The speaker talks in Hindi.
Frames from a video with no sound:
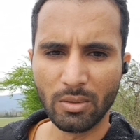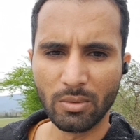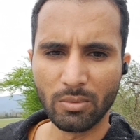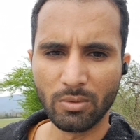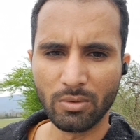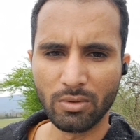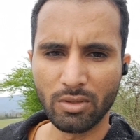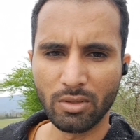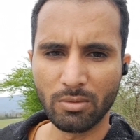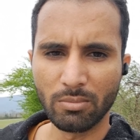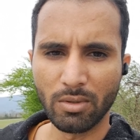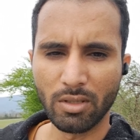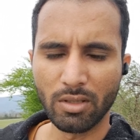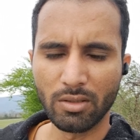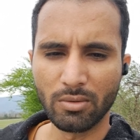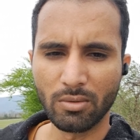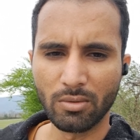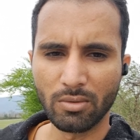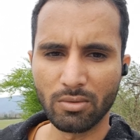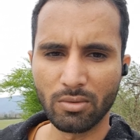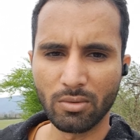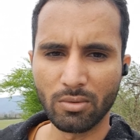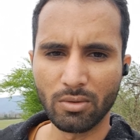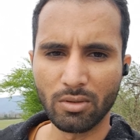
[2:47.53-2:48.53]
उसके बाद
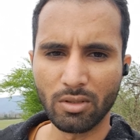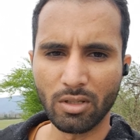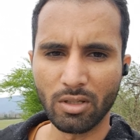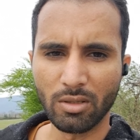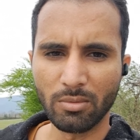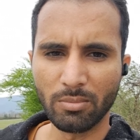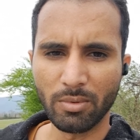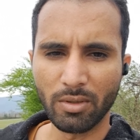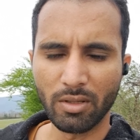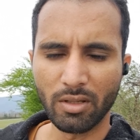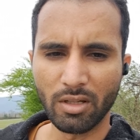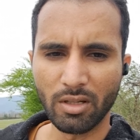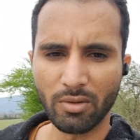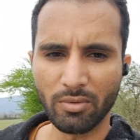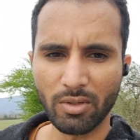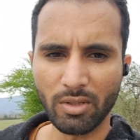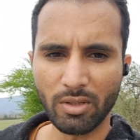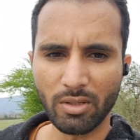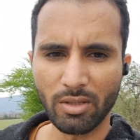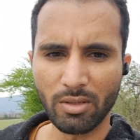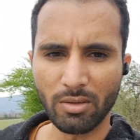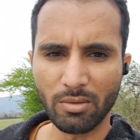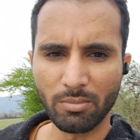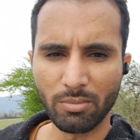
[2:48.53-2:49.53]
दोस्तों यहाँ पे
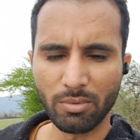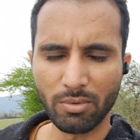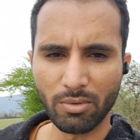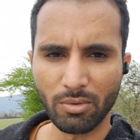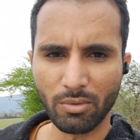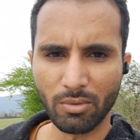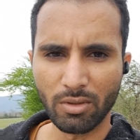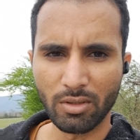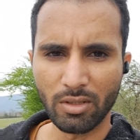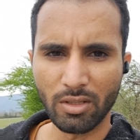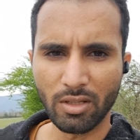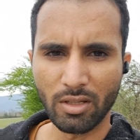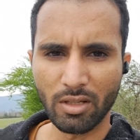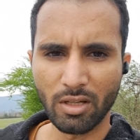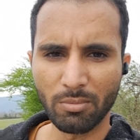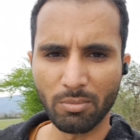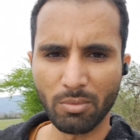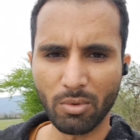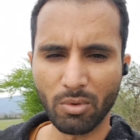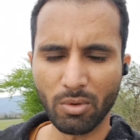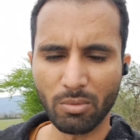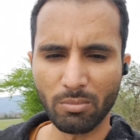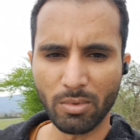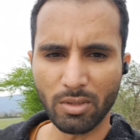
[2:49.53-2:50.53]
काफ़ी सहूलतें हैं आपको
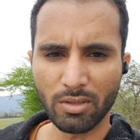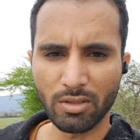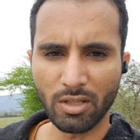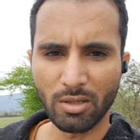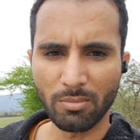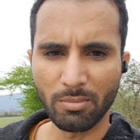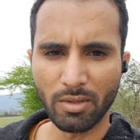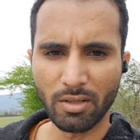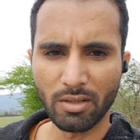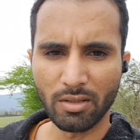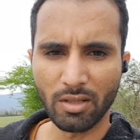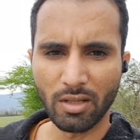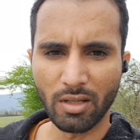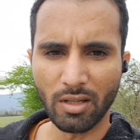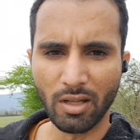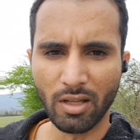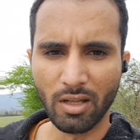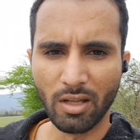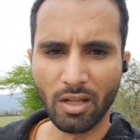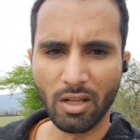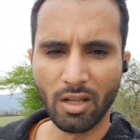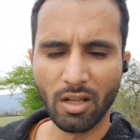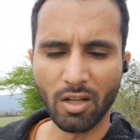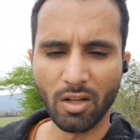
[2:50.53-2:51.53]
कोई मसला बनता है
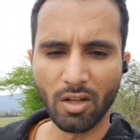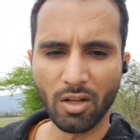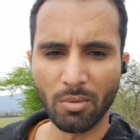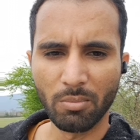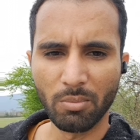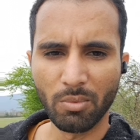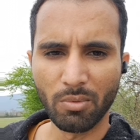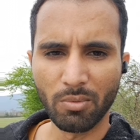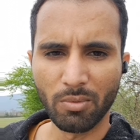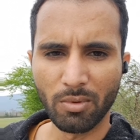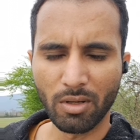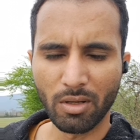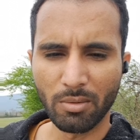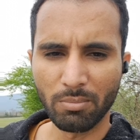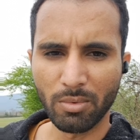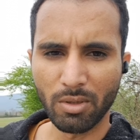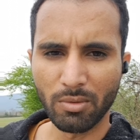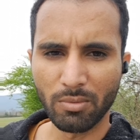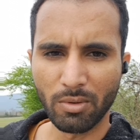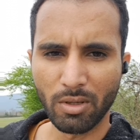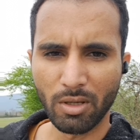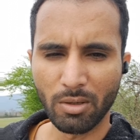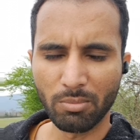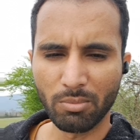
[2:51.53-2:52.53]
आपको आपको
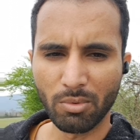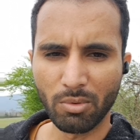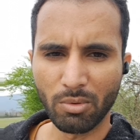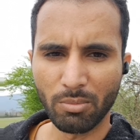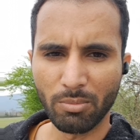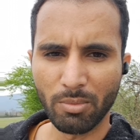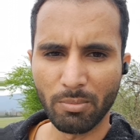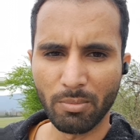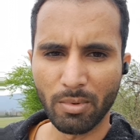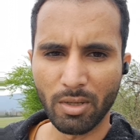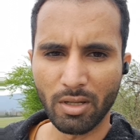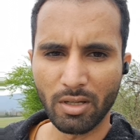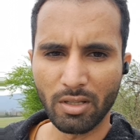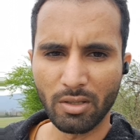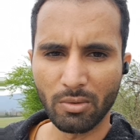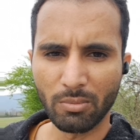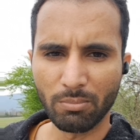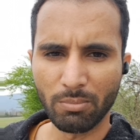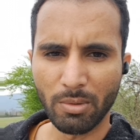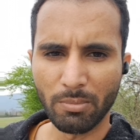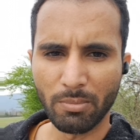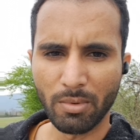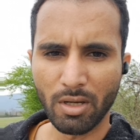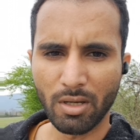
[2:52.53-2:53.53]
आपको कोई बीमारी हो
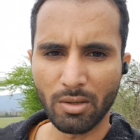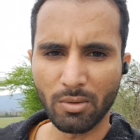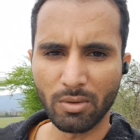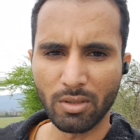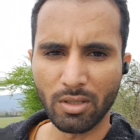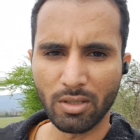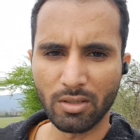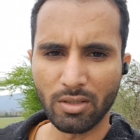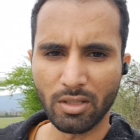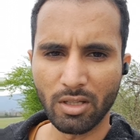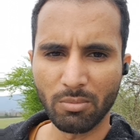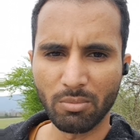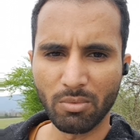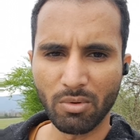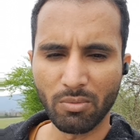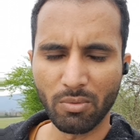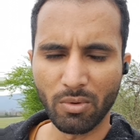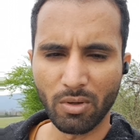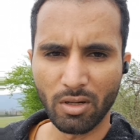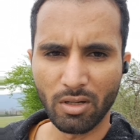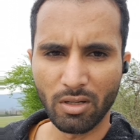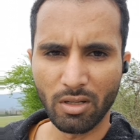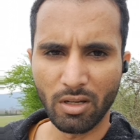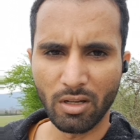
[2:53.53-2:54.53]
बीमार हो जाते हैं आपको
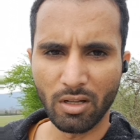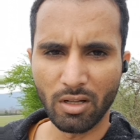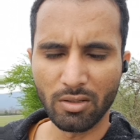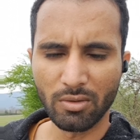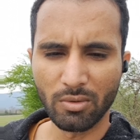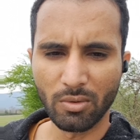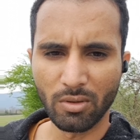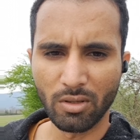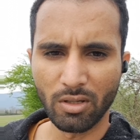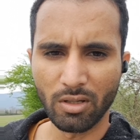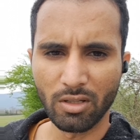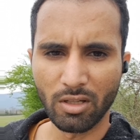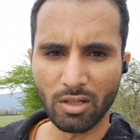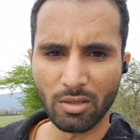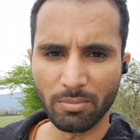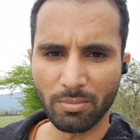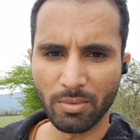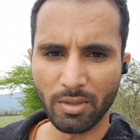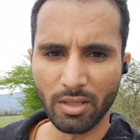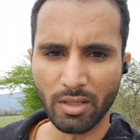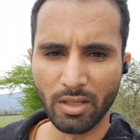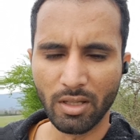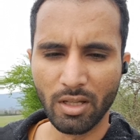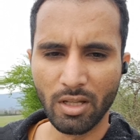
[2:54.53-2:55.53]
फ़ौर इलाज होगा यहाँ
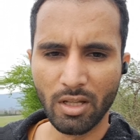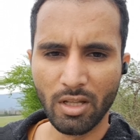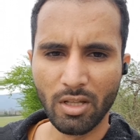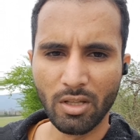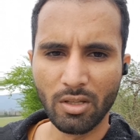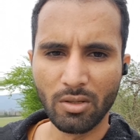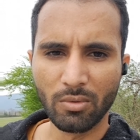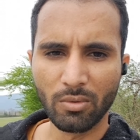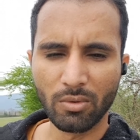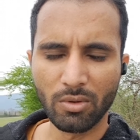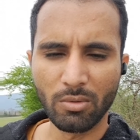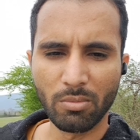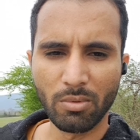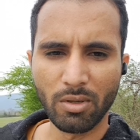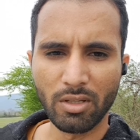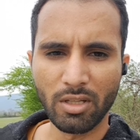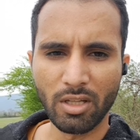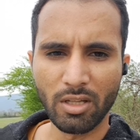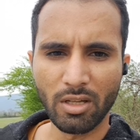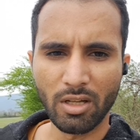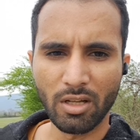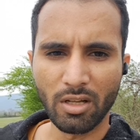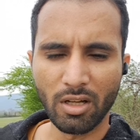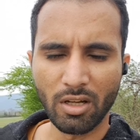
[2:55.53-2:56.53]
पे उसके बाद
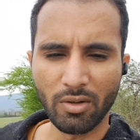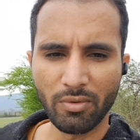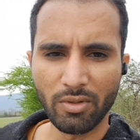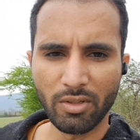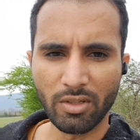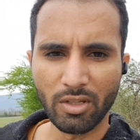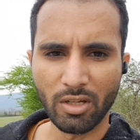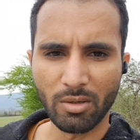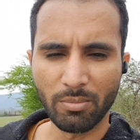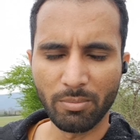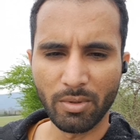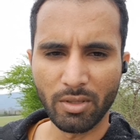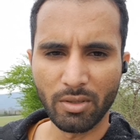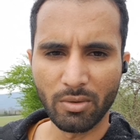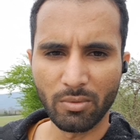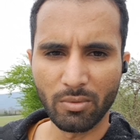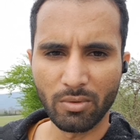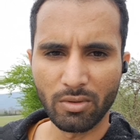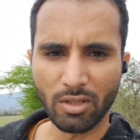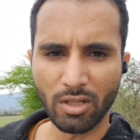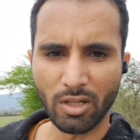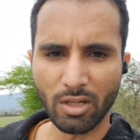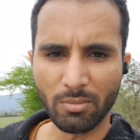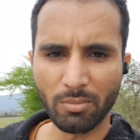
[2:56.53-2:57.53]
ये काफ़ी यहाँ पे जो से
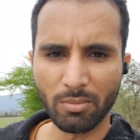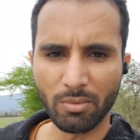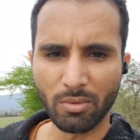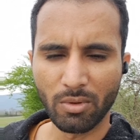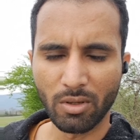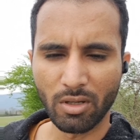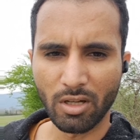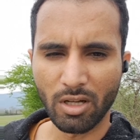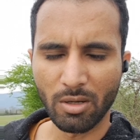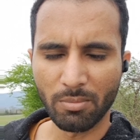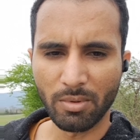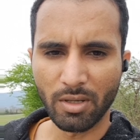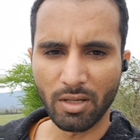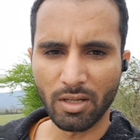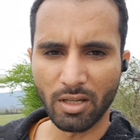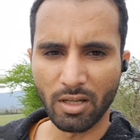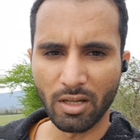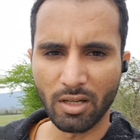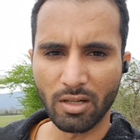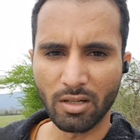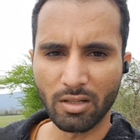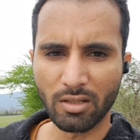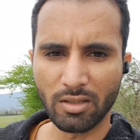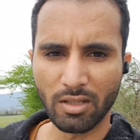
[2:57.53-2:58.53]
आपको आपका ख्याल
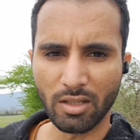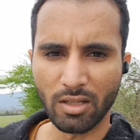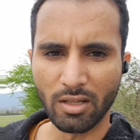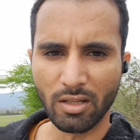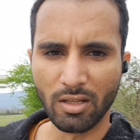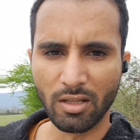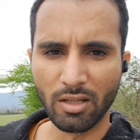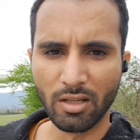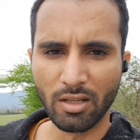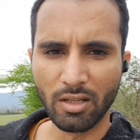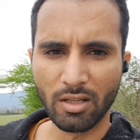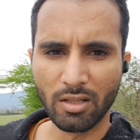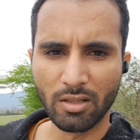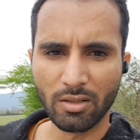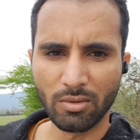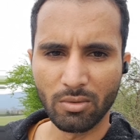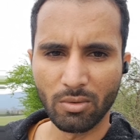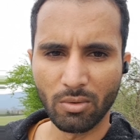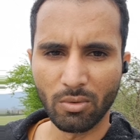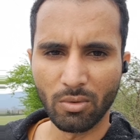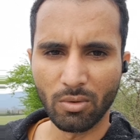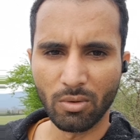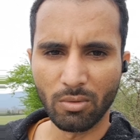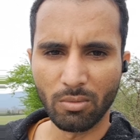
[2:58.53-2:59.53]
रखते हैं
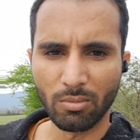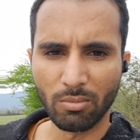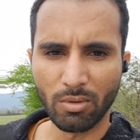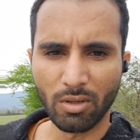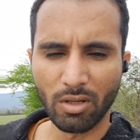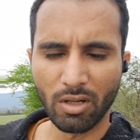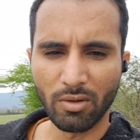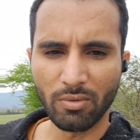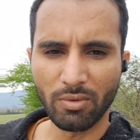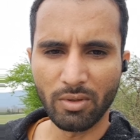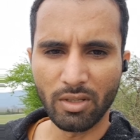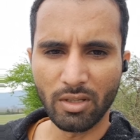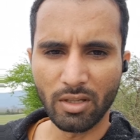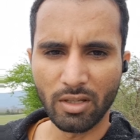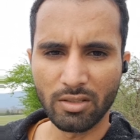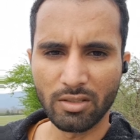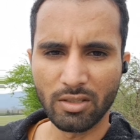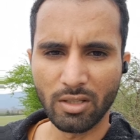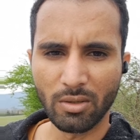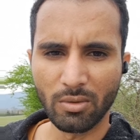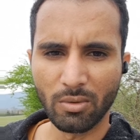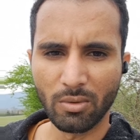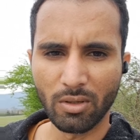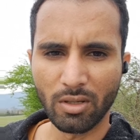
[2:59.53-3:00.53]
तो काफ़ी अच्छे
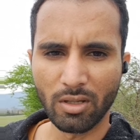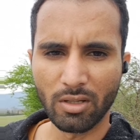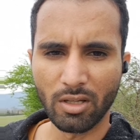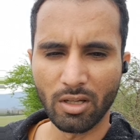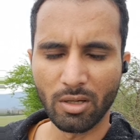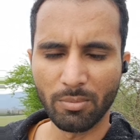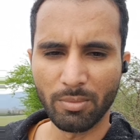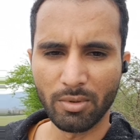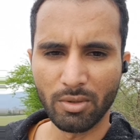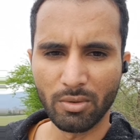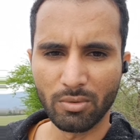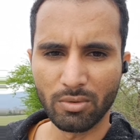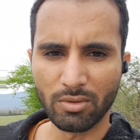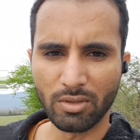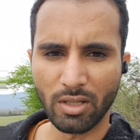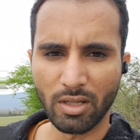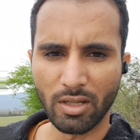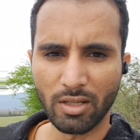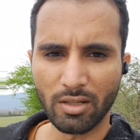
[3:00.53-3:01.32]
लोग हैं यहाँ पे जो से है